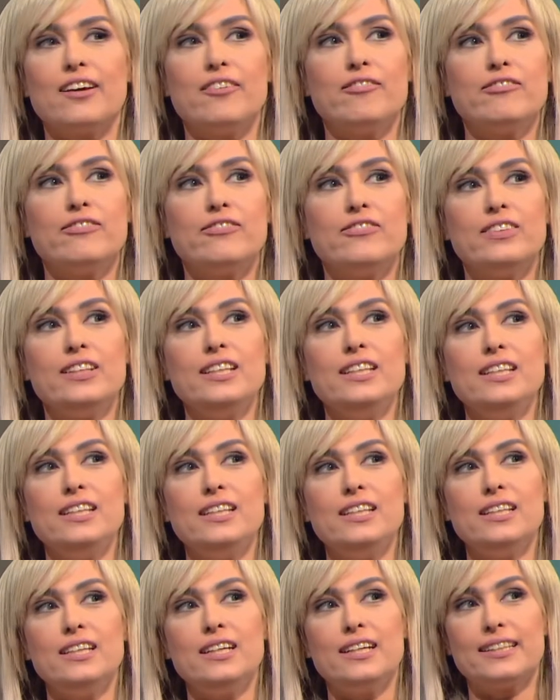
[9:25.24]
كان
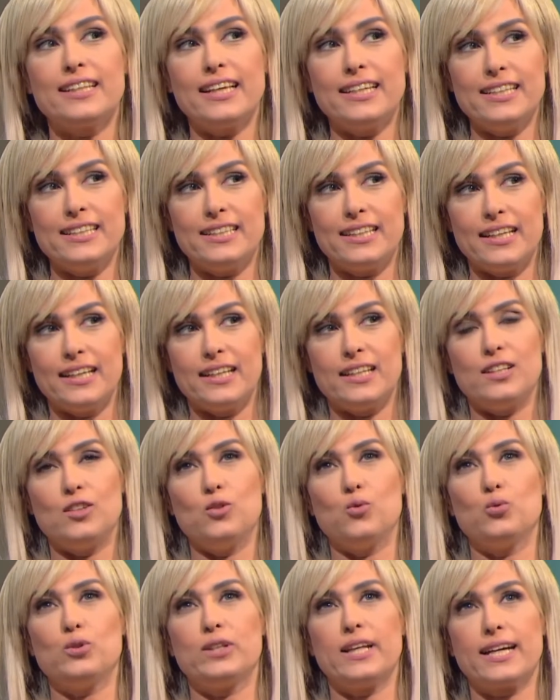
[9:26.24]
فيه تاني
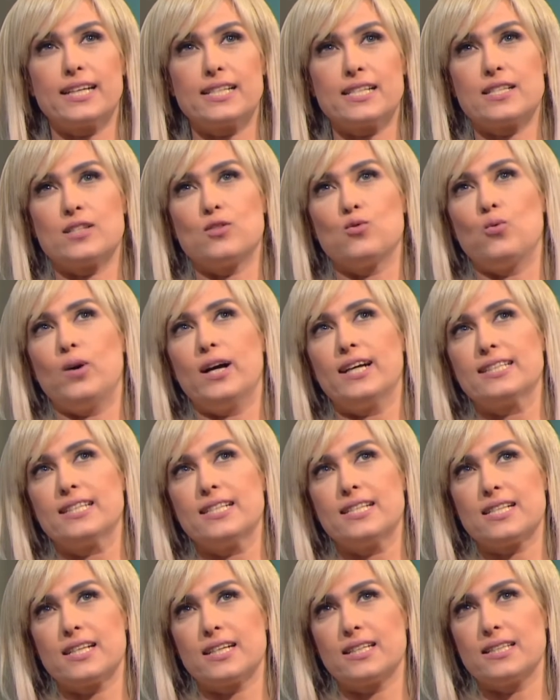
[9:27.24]
تاني وتاكسي
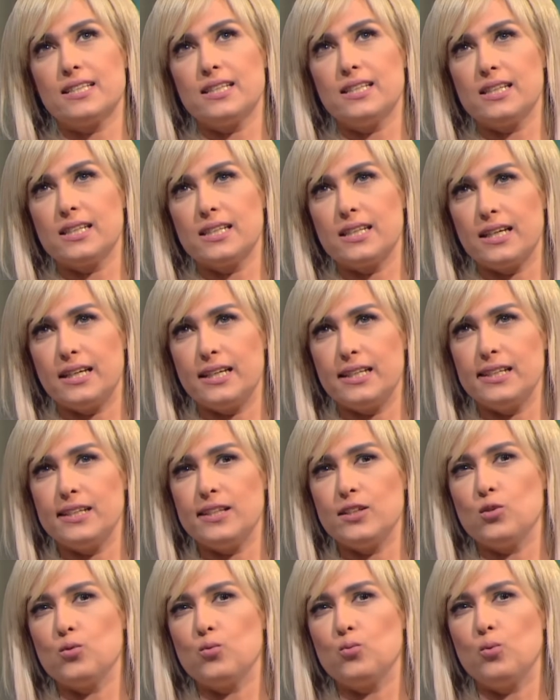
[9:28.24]
وقاعدين ساكتين كده
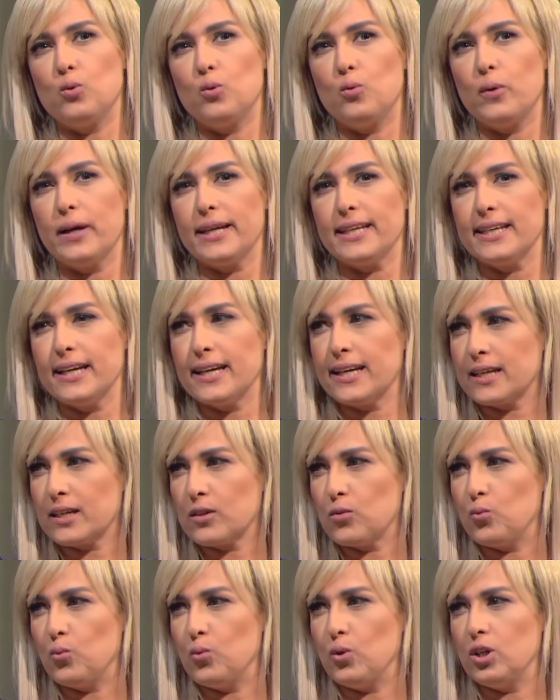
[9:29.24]
ليه آه. ووياك
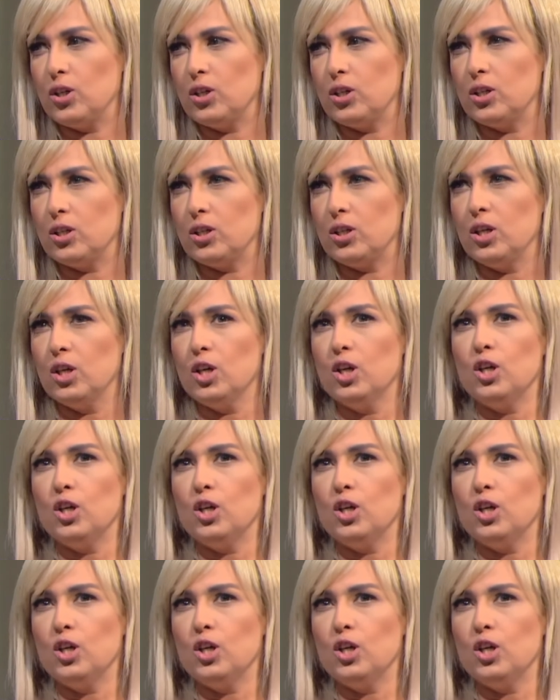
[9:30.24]
و...